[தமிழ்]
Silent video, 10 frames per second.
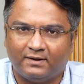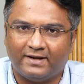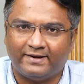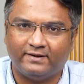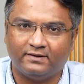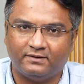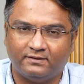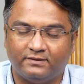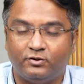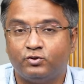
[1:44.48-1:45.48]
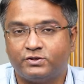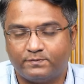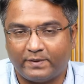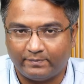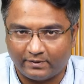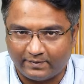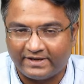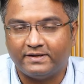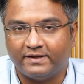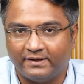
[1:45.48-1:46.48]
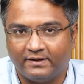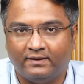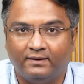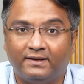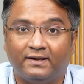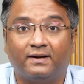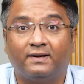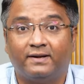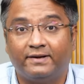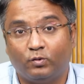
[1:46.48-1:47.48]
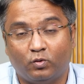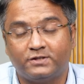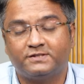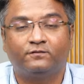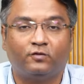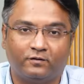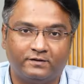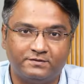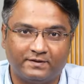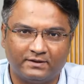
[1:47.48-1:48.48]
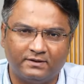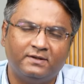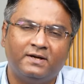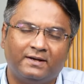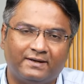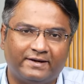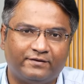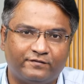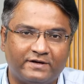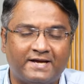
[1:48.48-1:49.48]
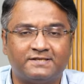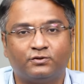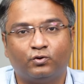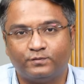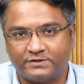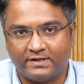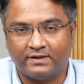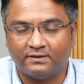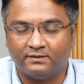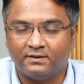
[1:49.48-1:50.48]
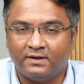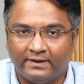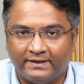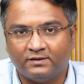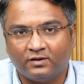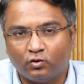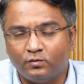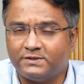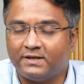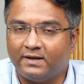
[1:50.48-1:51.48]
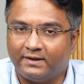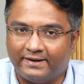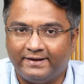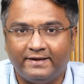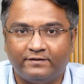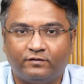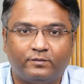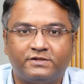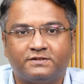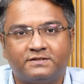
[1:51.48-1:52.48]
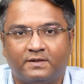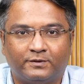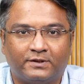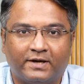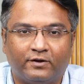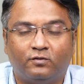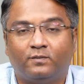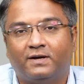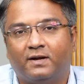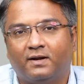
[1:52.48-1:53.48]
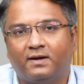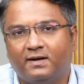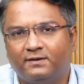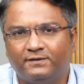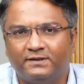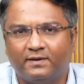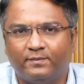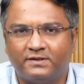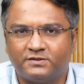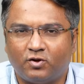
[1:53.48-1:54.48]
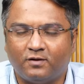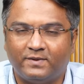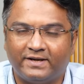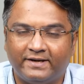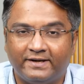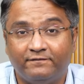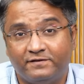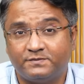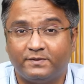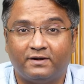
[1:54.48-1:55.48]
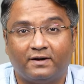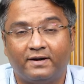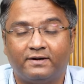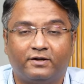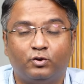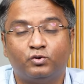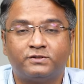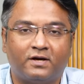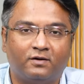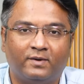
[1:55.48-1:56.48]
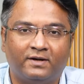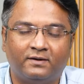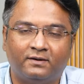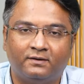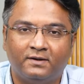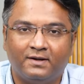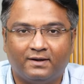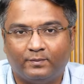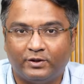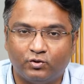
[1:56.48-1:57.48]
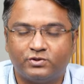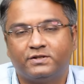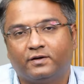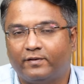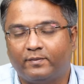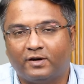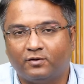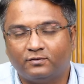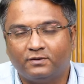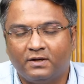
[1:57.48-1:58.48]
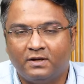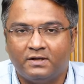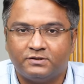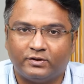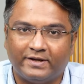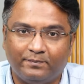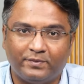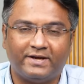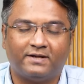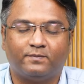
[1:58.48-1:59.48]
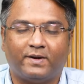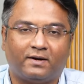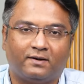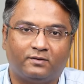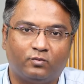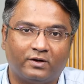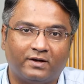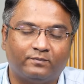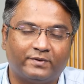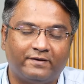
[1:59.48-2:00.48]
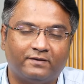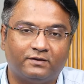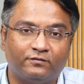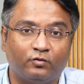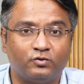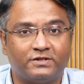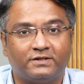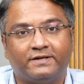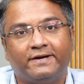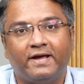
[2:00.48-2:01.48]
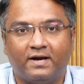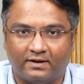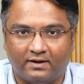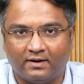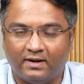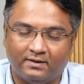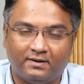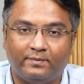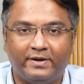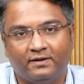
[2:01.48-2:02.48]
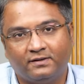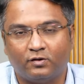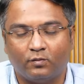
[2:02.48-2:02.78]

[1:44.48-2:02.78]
நிறைய நியூஸ் பேப்பர் படிக்கிறீங்க இல்லைனா நிறைய வாட்ஸ்அப் ஃபார்வர்ட்ஸ் வருது நிறைய ஃபினான்ஸ் குரூப்ஸ்லாம் இருக்குது இந்த குரூப்ஸில் தான் நிறைய இன்ஃபர்மேஷன்ஸ் நமக்கு கிடைக்கும் பட் ஆனால் அது வந்து நம்ம ஸ்டாக் மார்க்கெட் இன்வெஸ்ட்மெண்ட் ரிலேட்டடாக யூஸ் ஆகுமான்னு நம்ம யோசிச்சிருக்கவே மாட்டோம் ஸோ எப்படி அதை பார்க்கலாம் ஒரு கம்பெனி வந்து ஃபியூச்சருக்கு ரெடி ஆகுறாங்களா அப்படின்றது